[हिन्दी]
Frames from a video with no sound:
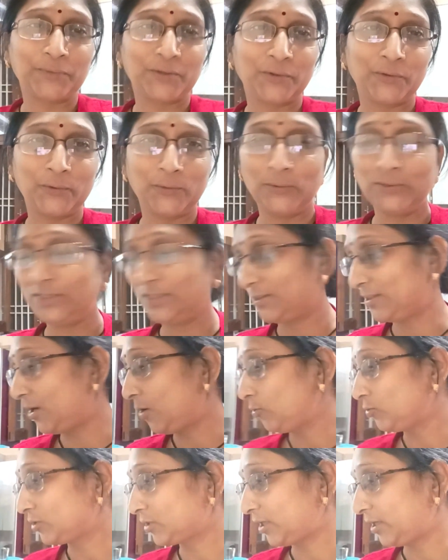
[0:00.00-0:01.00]
तो जितना
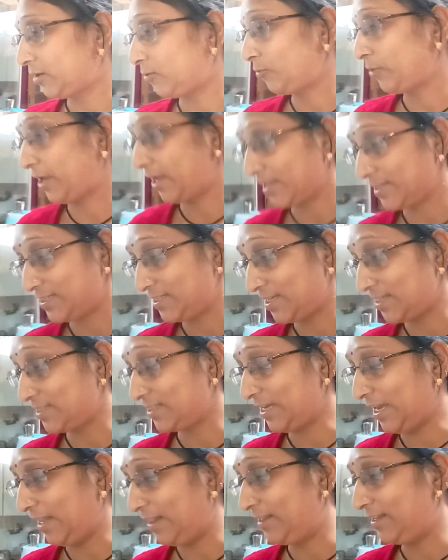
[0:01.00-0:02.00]
उसके ना उन्हें ऐसी ऐसी
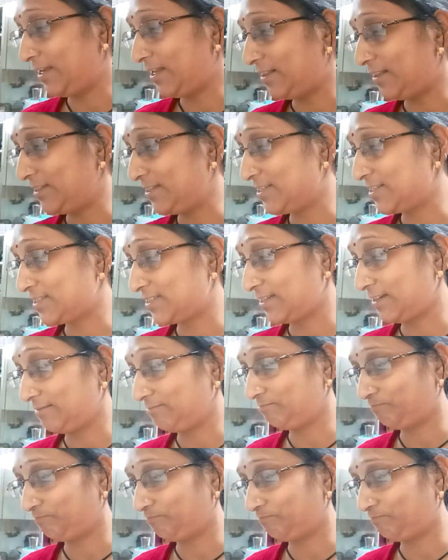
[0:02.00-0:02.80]
हेल्दी हेल्दी जैसे